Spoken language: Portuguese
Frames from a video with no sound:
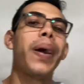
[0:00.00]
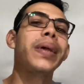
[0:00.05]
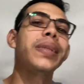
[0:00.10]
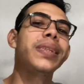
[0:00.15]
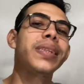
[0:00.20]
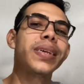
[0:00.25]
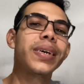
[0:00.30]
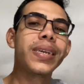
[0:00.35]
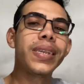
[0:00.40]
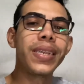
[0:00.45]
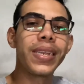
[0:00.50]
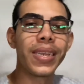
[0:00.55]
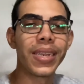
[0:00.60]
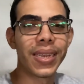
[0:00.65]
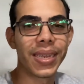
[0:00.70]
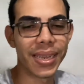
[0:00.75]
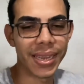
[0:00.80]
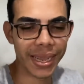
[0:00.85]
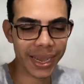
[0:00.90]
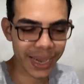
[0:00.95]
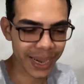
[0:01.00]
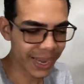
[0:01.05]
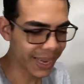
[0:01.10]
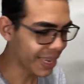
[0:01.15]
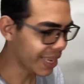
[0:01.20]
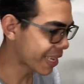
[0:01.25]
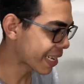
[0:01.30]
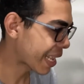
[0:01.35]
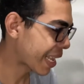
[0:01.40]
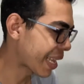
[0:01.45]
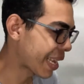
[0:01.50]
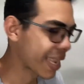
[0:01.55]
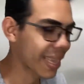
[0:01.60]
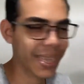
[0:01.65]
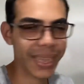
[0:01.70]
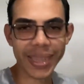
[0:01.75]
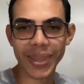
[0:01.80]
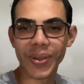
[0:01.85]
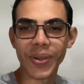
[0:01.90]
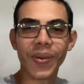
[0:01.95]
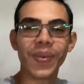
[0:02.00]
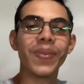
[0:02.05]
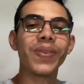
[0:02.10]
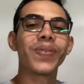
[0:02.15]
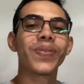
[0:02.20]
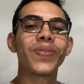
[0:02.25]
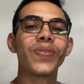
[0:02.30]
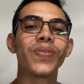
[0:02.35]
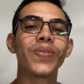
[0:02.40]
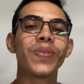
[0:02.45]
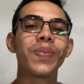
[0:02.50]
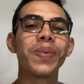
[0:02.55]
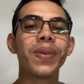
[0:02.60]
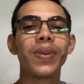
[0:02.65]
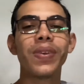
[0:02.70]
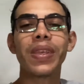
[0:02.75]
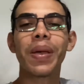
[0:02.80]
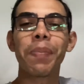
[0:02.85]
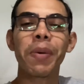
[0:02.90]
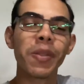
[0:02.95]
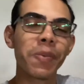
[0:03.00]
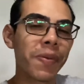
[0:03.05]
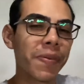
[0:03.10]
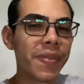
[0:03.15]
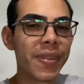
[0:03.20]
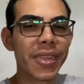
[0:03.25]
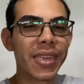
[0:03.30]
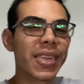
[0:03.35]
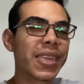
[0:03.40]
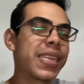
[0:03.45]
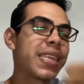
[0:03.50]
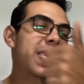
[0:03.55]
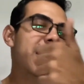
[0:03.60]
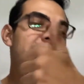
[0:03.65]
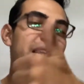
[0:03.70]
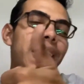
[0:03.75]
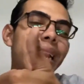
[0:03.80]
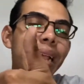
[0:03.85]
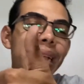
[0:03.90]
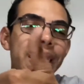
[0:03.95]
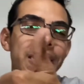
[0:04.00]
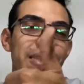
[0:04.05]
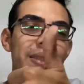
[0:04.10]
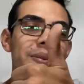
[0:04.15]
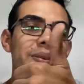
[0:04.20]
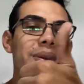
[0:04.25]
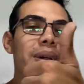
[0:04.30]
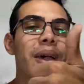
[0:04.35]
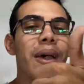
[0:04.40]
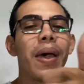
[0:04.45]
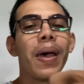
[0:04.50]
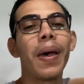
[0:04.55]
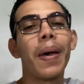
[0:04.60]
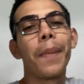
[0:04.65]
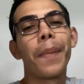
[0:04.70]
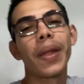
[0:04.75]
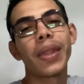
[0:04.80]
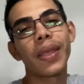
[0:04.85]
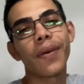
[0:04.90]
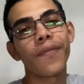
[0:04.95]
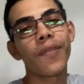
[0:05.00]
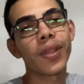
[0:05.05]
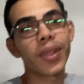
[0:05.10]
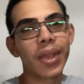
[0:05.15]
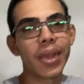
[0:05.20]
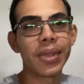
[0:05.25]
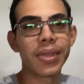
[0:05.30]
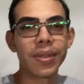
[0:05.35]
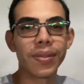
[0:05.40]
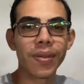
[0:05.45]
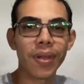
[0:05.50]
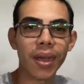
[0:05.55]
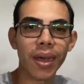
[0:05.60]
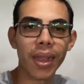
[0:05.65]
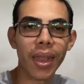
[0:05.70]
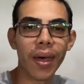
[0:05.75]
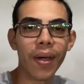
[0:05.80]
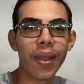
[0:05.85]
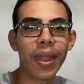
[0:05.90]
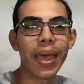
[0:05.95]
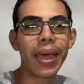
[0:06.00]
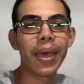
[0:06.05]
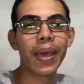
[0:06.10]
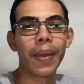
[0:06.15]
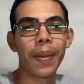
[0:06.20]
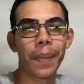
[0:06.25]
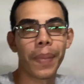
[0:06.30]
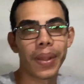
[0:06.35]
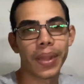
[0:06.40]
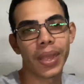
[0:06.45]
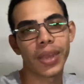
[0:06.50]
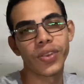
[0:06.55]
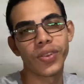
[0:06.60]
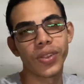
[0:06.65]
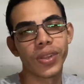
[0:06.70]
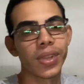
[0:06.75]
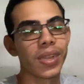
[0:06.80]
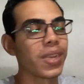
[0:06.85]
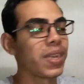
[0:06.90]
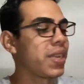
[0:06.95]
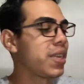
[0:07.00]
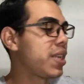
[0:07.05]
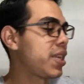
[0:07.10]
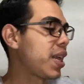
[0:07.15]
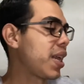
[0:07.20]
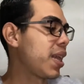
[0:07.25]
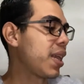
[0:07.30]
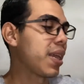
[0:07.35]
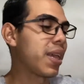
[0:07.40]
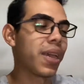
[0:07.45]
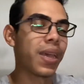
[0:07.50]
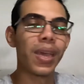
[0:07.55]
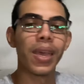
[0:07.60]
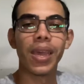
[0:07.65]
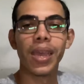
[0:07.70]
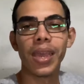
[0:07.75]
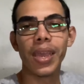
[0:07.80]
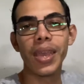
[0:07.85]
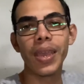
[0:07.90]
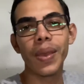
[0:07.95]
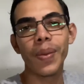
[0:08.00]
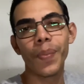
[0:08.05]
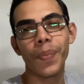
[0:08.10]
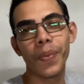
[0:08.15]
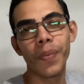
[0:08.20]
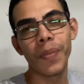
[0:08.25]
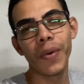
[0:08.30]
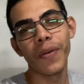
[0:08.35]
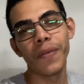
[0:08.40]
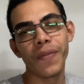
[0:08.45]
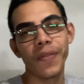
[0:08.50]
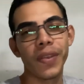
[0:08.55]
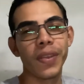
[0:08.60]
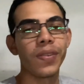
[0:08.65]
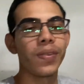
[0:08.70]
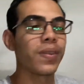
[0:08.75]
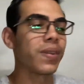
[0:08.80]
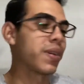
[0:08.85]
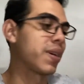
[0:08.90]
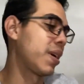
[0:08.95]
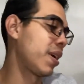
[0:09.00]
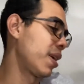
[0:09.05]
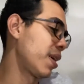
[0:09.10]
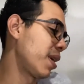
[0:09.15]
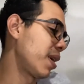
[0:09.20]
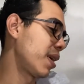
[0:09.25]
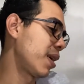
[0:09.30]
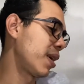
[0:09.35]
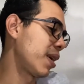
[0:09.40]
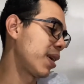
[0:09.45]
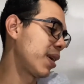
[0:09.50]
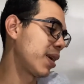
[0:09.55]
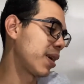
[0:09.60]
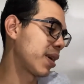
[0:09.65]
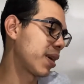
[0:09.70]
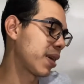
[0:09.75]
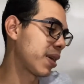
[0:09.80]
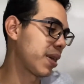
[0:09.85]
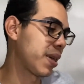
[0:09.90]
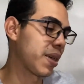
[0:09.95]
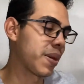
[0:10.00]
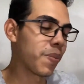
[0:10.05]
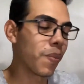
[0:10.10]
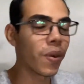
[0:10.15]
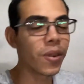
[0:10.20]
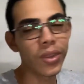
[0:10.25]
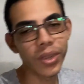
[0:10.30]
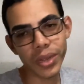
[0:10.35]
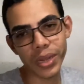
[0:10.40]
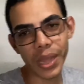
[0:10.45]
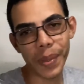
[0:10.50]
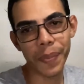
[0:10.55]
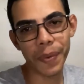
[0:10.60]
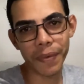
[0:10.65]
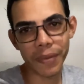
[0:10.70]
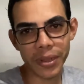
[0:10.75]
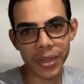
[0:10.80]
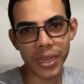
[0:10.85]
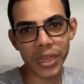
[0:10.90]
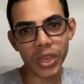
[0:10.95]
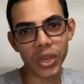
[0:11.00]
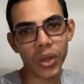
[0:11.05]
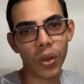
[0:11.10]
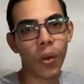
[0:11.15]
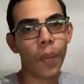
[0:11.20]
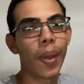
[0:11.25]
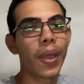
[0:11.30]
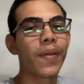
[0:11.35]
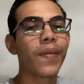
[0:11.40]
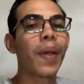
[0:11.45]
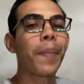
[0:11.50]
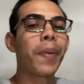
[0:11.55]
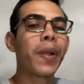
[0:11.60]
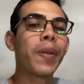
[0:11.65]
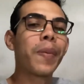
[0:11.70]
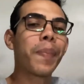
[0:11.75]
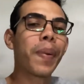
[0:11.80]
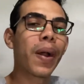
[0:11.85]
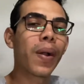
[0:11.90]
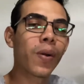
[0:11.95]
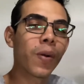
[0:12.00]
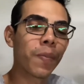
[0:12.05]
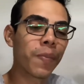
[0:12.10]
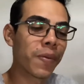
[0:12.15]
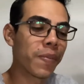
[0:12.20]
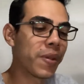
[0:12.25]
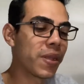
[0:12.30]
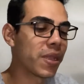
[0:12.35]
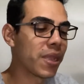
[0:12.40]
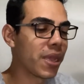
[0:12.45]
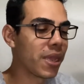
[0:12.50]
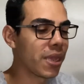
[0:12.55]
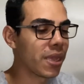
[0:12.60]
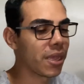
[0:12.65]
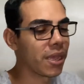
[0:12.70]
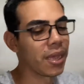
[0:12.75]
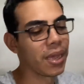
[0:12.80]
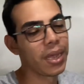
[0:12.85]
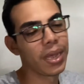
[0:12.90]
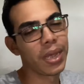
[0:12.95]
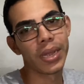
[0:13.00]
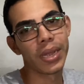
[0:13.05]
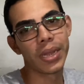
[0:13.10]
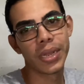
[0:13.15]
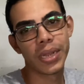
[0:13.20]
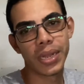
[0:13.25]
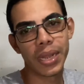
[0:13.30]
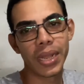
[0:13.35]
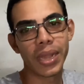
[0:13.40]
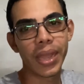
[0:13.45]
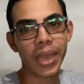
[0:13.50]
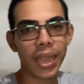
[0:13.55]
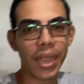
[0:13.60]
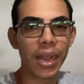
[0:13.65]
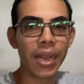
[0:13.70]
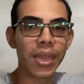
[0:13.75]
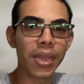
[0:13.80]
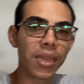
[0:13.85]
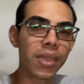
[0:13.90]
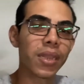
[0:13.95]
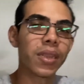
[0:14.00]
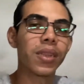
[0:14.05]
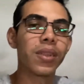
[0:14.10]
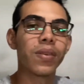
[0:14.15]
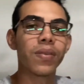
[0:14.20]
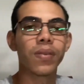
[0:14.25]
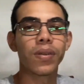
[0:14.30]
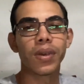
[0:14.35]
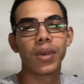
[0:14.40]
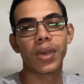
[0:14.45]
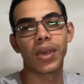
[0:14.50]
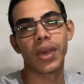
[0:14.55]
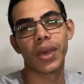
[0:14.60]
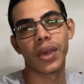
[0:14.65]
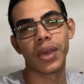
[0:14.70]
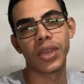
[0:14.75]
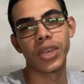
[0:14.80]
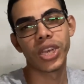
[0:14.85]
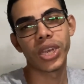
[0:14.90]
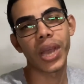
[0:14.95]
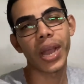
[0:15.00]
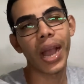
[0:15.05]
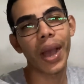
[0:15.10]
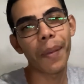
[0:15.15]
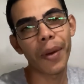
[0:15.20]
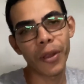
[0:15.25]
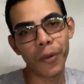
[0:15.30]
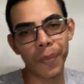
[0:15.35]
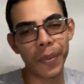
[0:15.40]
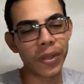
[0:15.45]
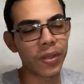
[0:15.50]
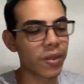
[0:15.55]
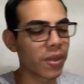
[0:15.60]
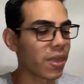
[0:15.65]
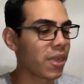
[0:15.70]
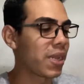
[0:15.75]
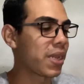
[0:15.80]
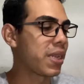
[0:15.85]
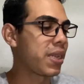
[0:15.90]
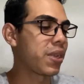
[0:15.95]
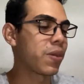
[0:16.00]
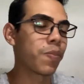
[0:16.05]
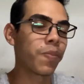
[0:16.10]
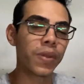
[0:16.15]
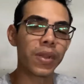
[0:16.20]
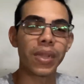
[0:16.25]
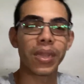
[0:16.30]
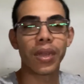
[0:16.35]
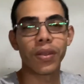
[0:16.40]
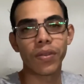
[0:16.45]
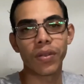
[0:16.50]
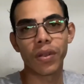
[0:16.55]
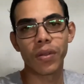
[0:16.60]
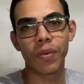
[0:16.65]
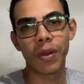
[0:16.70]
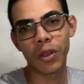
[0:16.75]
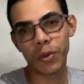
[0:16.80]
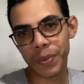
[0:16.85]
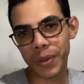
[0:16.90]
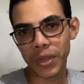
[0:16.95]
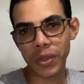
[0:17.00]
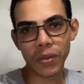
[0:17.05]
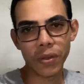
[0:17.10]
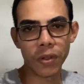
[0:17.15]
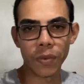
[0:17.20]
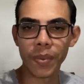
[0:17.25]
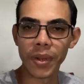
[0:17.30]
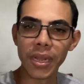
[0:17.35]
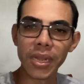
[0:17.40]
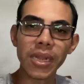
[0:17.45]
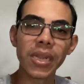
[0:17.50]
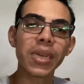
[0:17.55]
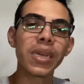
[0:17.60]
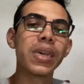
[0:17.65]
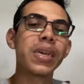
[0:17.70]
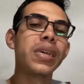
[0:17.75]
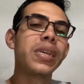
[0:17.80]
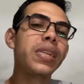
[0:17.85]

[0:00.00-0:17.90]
Mas antes, antes galera, como de costume, eu já peço para vocês que deixem aquele likezão para estar tá fortalecendo o canal, né? Para estar tá ajudando a gente aí. E o meu vídeo, uh, mostrando aí para vocês como é que vai para limpar comprimida aí sem ter aquele kitzinho, chegar mais pessoas e assim eu poder estar ajudando mais pessoas, beleza?